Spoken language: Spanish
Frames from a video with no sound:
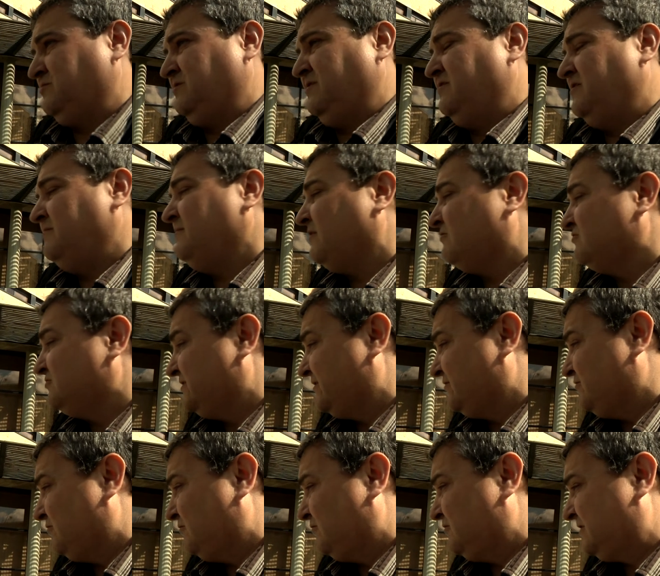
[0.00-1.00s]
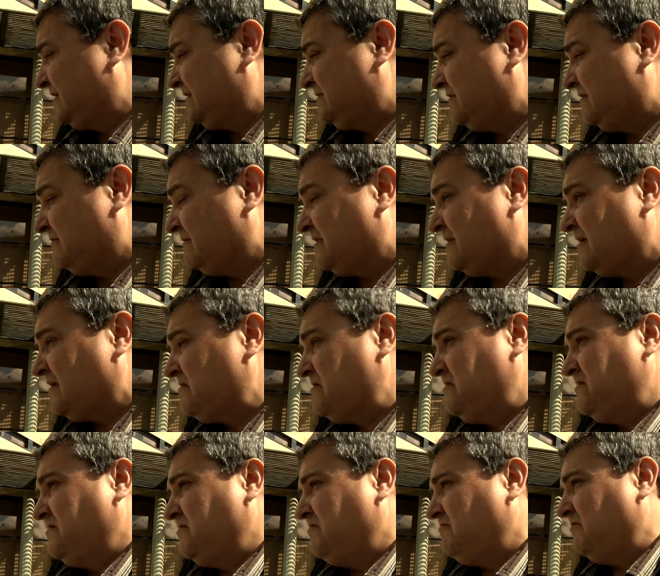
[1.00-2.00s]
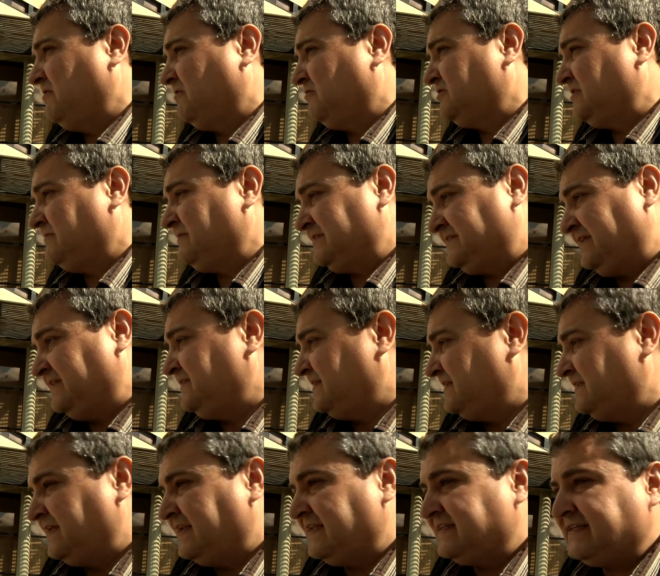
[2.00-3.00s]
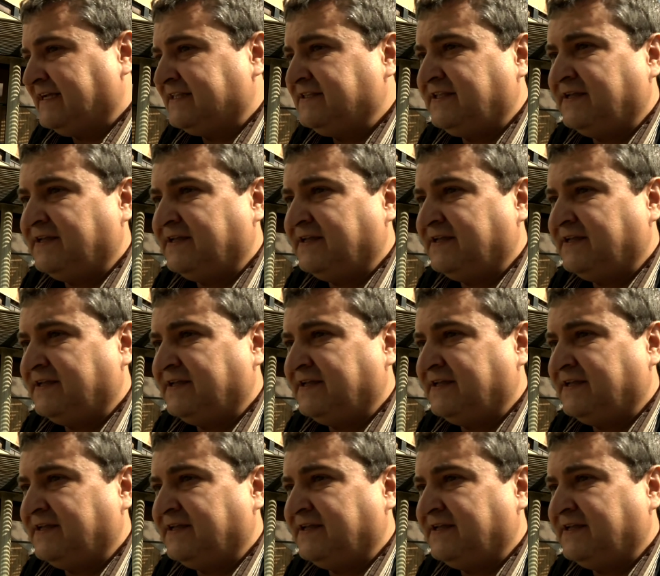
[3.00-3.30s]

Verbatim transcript: encima ha conseguido un contrato, la verdad. Una cosa bastante pues interesante. una